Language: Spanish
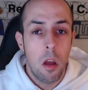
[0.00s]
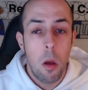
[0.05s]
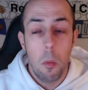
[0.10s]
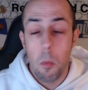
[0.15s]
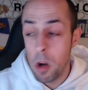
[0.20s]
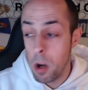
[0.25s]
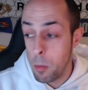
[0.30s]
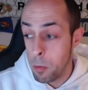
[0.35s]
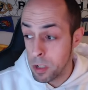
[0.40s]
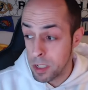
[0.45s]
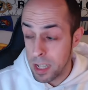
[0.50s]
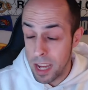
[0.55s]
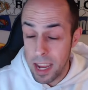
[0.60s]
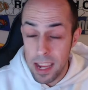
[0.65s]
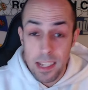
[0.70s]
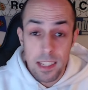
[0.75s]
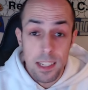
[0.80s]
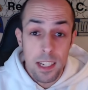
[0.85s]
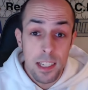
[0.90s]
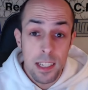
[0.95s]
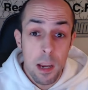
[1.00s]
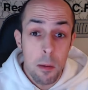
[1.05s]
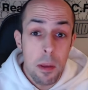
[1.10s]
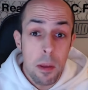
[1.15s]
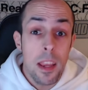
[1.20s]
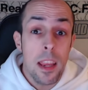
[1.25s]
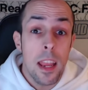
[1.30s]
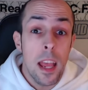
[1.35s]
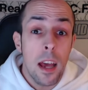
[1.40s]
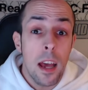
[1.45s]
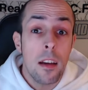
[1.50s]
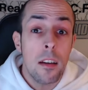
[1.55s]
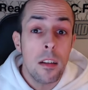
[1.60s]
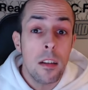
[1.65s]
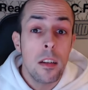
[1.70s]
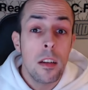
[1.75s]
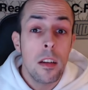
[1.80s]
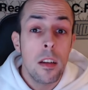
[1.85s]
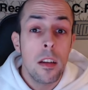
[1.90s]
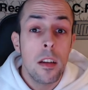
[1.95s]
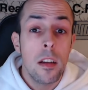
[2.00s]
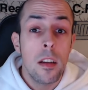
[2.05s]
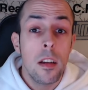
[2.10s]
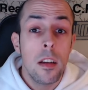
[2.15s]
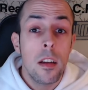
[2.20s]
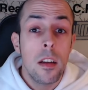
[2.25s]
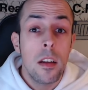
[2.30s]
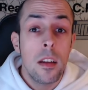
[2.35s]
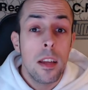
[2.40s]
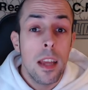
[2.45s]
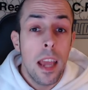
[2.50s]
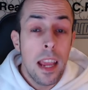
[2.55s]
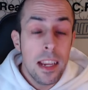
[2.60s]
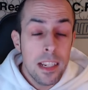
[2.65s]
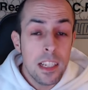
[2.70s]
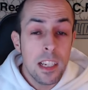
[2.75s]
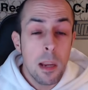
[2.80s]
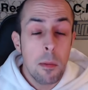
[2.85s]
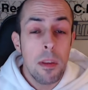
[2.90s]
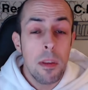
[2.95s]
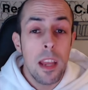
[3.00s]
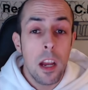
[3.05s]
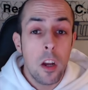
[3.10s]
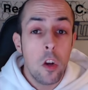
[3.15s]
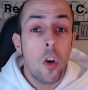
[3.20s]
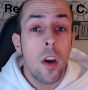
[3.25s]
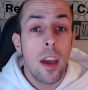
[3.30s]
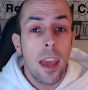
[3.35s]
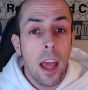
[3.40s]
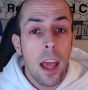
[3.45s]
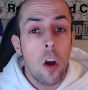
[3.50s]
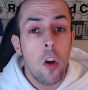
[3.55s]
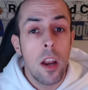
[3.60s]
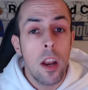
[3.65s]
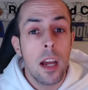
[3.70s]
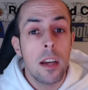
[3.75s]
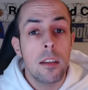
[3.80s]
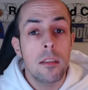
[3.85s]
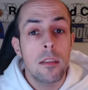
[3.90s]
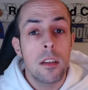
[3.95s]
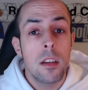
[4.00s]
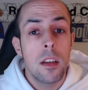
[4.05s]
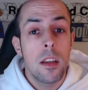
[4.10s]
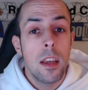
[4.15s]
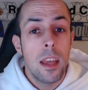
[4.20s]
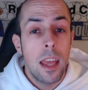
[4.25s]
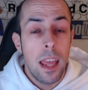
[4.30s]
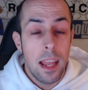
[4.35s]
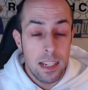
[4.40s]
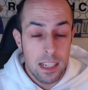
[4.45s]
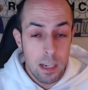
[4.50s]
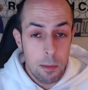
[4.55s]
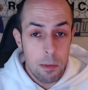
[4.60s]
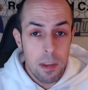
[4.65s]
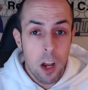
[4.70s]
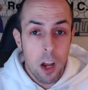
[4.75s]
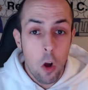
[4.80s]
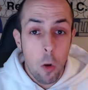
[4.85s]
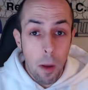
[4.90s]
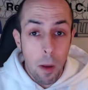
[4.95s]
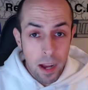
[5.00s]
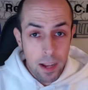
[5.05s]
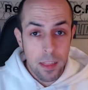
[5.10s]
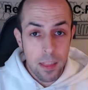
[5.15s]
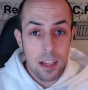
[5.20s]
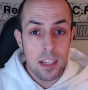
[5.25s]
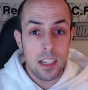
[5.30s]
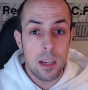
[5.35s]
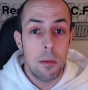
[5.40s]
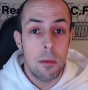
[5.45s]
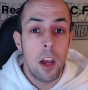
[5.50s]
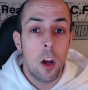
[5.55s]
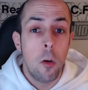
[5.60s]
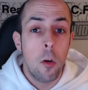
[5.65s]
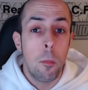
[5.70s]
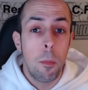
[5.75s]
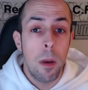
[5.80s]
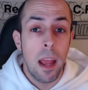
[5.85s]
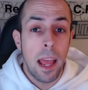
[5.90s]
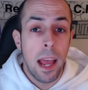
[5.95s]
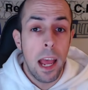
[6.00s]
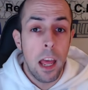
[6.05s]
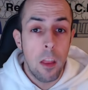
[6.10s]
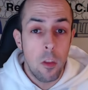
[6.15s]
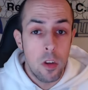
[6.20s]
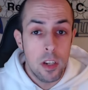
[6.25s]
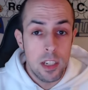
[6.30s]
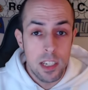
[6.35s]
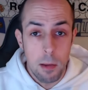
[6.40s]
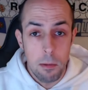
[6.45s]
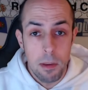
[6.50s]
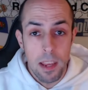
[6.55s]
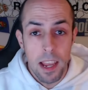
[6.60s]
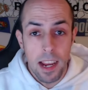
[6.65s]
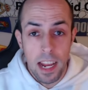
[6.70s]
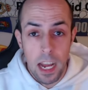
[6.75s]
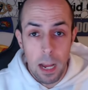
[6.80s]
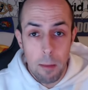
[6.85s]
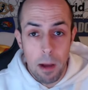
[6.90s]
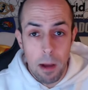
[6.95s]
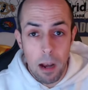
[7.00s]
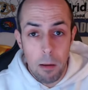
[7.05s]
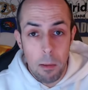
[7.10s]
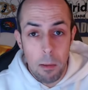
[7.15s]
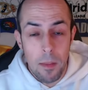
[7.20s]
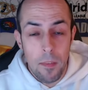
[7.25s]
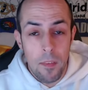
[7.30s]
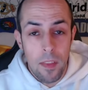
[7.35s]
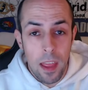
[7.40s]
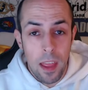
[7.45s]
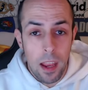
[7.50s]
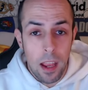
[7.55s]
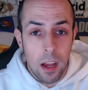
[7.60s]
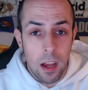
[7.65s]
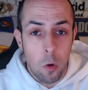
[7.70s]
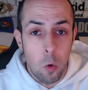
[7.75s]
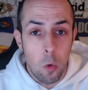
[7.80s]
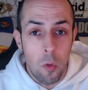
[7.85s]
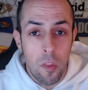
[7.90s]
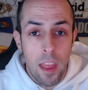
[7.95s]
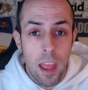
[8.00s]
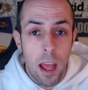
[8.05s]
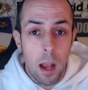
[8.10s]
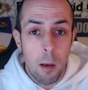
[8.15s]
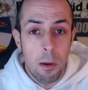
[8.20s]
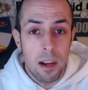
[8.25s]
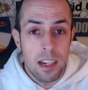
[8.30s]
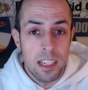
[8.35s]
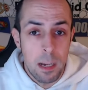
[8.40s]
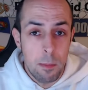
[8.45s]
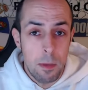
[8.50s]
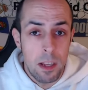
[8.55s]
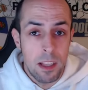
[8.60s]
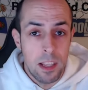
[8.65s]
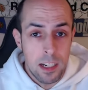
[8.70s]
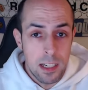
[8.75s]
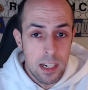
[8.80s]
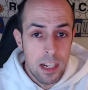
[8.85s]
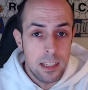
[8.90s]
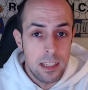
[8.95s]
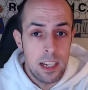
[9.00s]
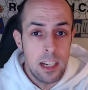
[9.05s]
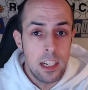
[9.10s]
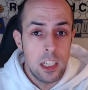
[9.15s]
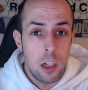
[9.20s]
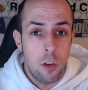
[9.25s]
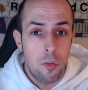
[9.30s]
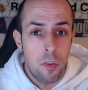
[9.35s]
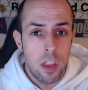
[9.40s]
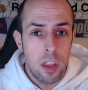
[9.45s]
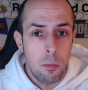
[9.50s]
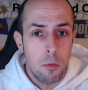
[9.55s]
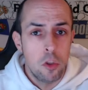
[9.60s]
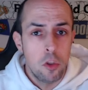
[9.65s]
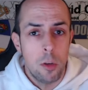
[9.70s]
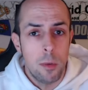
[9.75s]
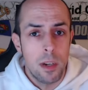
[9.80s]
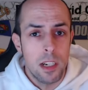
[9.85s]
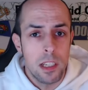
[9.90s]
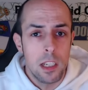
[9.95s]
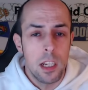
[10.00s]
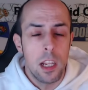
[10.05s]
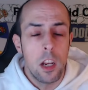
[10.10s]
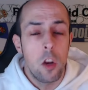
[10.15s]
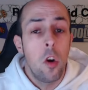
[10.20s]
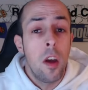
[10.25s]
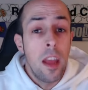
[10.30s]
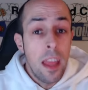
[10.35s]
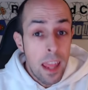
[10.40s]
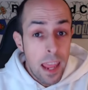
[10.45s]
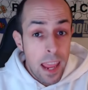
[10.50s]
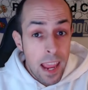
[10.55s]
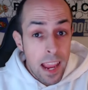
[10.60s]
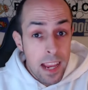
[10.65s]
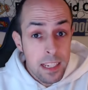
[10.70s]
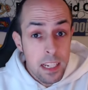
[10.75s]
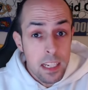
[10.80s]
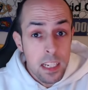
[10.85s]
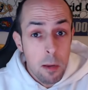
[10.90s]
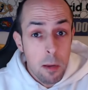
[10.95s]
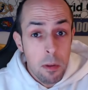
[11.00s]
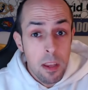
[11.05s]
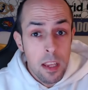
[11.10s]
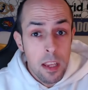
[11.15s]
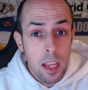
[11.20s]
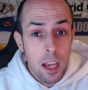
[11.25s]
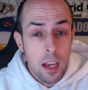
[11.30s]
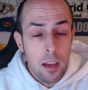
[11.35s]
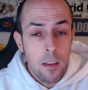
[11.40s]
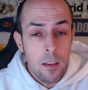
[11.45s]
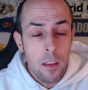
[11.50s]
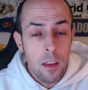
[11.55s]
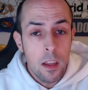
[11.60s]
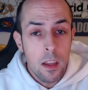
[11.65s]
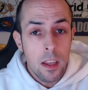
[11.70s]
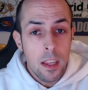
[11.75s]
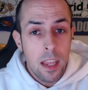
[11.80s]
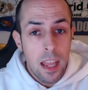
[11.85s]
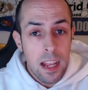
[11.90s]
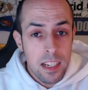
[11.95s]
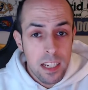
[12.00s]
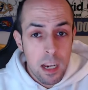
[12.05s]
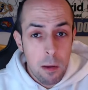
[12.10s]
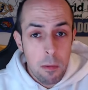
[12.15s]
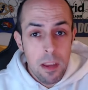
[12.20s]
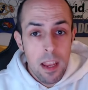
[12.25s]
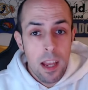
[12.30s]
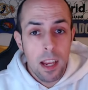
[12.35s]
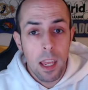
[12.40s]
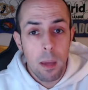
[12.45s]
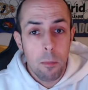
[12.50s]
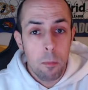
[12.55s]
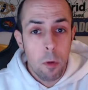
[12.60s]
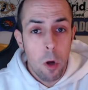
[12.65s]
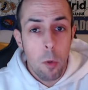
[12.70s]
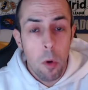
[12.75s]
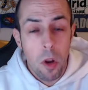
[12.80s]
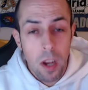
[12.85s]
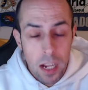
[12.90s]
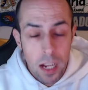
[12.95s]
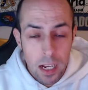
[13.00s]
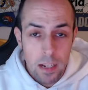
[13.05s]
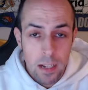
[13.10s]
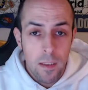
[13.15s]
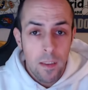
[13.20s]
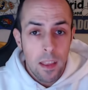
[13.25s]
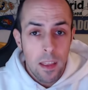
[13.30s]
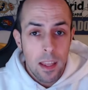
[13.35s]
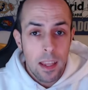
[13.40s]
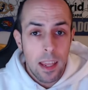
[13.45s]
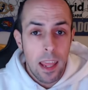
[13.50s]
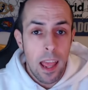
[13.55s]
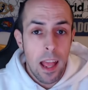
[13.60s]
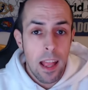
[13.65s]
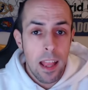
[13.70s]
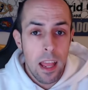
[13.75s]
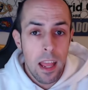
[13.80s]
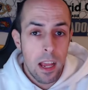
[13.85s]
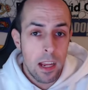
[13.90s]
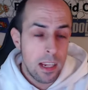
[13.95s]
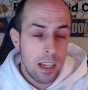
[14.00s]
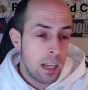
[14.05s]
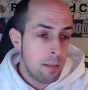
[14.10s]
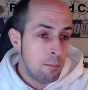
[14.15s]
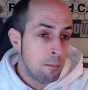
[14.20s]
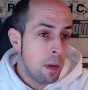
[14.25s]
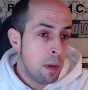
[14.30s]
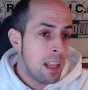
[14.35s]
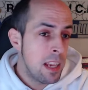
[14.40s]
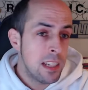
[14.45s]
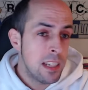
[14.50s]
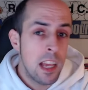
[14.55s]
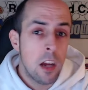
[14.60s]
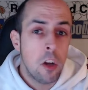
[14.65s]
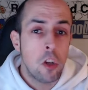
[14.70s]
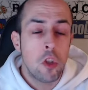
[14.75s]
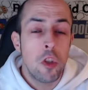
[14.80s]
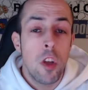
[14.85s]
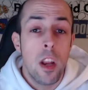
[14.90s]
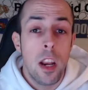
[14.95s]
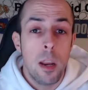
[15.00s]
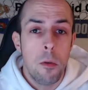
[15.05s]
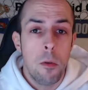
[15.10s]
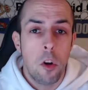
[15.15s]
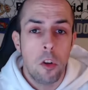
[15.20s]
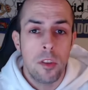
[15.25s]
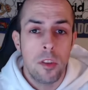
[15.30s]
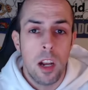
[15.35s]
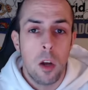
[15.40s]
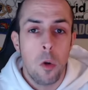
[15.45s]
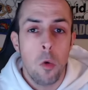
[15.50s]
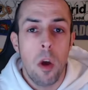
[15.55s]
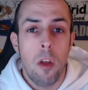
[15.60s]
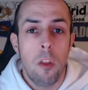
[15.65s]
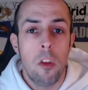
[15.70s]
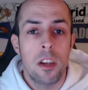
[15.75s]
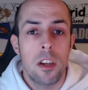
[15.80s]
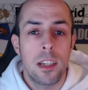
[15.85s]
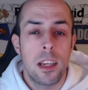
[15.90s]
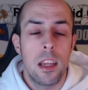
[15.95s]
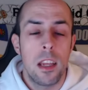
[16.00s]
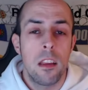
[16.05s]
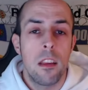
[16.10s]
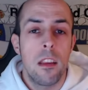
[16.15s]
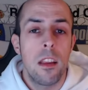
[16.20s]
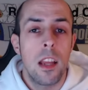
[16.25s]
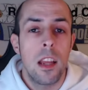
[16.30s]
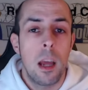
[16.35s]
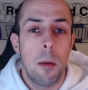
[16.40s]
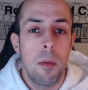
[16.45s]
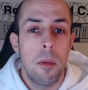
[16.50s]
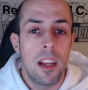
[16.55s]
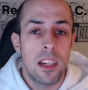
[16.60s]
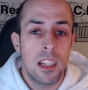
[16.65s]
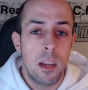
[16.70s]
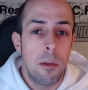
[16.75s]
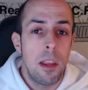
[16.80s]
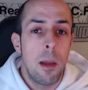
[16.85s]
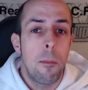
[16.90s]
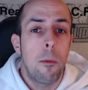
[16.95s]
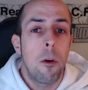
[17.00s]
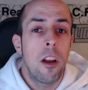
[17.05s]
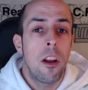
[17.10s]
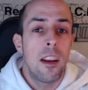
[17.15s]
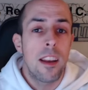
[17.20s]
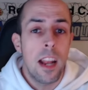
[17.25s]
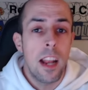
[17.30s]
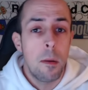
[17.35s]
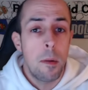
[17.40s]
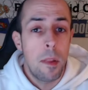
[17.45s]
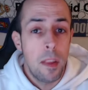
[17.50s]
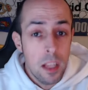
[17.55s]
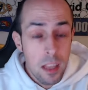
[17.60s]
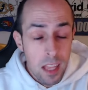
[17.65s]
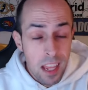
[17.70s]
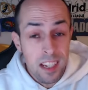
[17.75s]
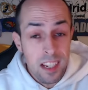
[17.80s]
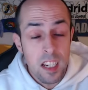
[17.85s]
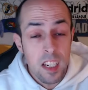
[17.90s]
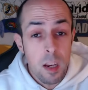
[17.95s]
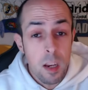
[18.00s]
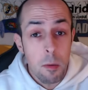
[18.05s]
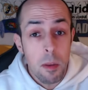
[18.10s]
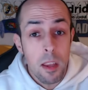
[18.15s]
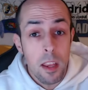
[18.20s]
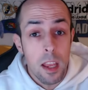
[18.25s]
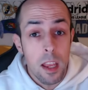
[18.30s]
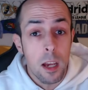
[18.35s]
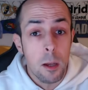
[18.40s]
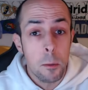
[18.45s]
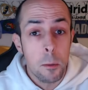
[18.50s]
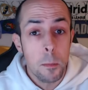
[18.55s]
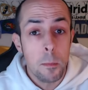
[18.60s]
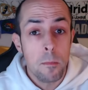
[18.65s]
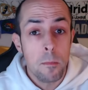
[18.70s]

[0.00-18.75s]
Bueno, pues ese Sevilla, ese Sevilla coge ahora el Sevilla cobarde, el Sevilla complejado, el Sevilla que le malvende a acunde al Barça mientras el Chelsea ofrece mucho más dinero, ese Sevilla, el Sevilla que provoca que haya campañas de acoso y derribo contra jugadores que deciden cambiar Sevilla por el Real Madrid, ese Sevilla